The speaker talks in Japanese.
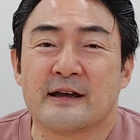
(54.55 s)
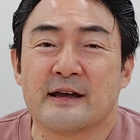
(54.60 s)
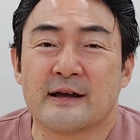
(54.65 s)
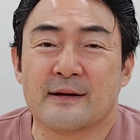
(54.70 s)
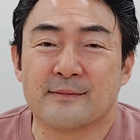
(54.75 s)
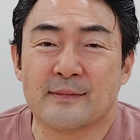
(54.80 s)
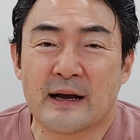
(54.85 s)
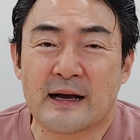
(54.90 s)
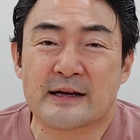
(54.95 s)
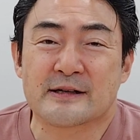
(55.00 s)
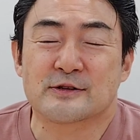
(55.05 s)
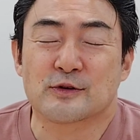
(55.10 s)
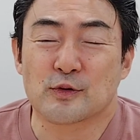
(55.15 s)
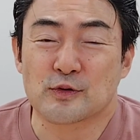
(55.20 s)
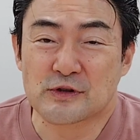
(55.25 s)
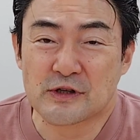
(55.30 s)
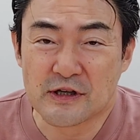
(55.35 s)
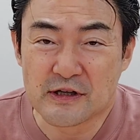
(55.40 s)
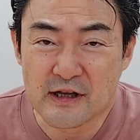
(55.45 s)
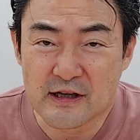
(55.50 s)
えー、まあ
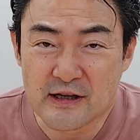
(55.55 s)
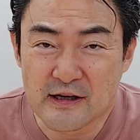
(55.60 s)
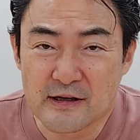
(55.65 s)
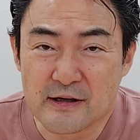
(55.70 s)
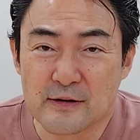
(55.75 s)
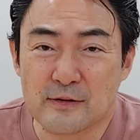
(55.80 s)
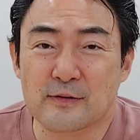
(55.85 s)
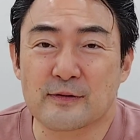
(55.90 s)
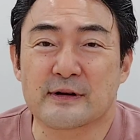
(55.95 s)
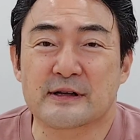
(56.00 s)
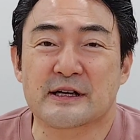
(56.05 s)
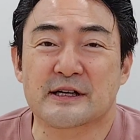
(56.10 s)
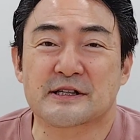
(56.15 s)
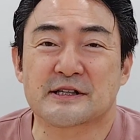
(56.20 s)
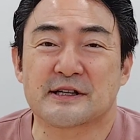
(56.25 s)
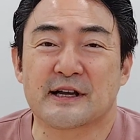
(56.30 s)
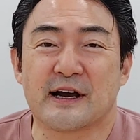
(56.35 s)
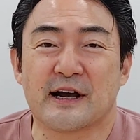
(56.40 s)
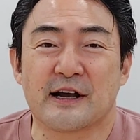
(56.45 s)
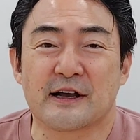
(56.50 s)
そうしていただけると
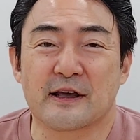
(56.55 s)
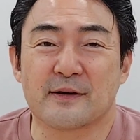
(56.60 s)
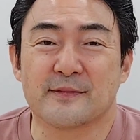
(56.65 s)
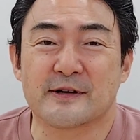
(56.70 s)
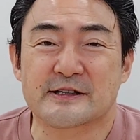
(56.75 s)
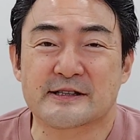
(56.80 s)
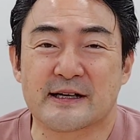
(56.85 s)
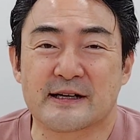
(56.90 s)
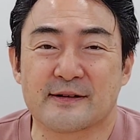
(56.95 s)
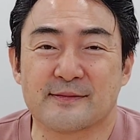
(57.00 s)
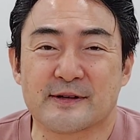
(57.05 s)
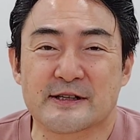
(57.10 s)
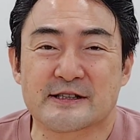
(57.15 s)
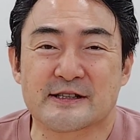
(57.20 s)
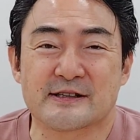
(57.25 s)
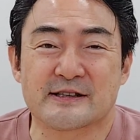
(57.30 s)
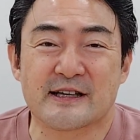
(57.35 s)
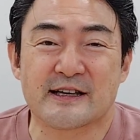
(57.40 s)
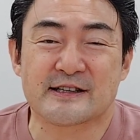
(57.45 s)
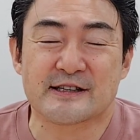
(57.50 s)
私が励まされま
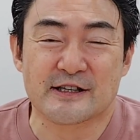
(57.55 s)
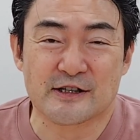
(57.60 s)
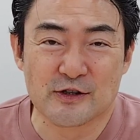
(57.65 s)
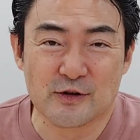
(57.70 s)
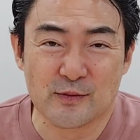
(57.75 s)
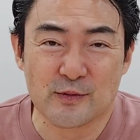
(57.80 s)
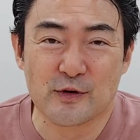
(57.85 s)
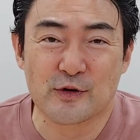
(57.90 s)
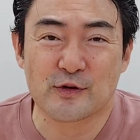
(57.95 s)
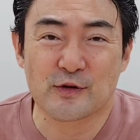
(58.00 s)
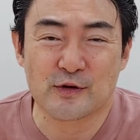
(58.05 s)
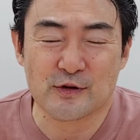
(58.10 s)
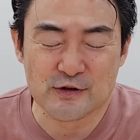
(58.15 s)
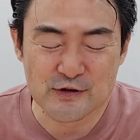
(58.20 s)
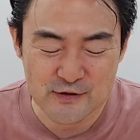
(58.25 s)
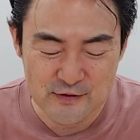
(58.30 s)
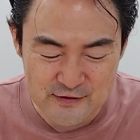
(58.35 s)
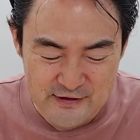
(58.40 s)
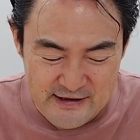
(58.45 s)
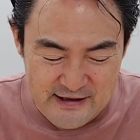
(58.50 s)
すのでぜひともよろ
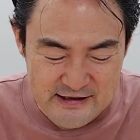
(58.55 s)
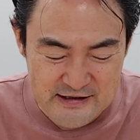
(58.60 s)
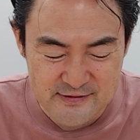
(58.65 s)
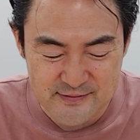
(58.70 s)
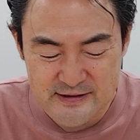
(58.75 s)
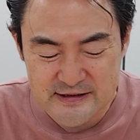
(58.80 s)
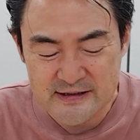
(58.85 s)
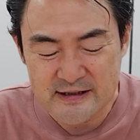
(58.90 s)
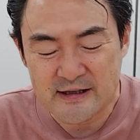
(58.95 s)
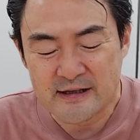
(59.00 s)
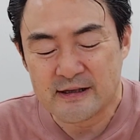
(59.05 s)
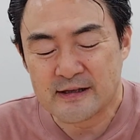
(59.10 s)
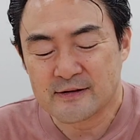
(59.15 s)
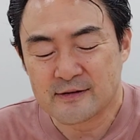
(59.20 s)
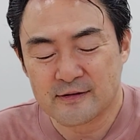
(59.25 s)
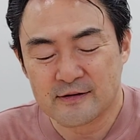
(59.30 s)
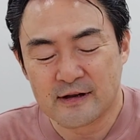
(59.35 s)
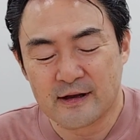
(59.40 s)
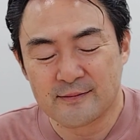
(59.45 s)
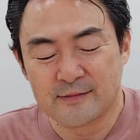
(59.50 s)
しくお願いします
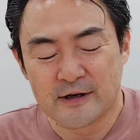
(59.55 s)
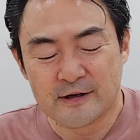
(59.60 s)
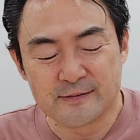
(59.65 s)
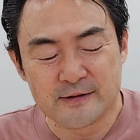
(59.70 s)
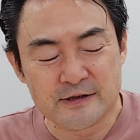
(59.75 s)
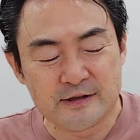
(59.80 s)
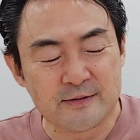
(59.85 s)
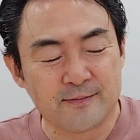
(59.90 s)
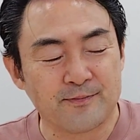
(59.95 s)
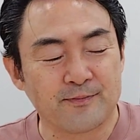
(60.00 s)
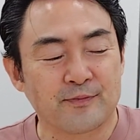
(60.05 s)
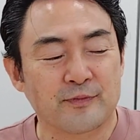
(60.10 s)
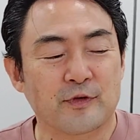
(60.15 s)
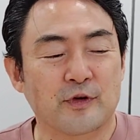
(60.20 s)
それでは参ります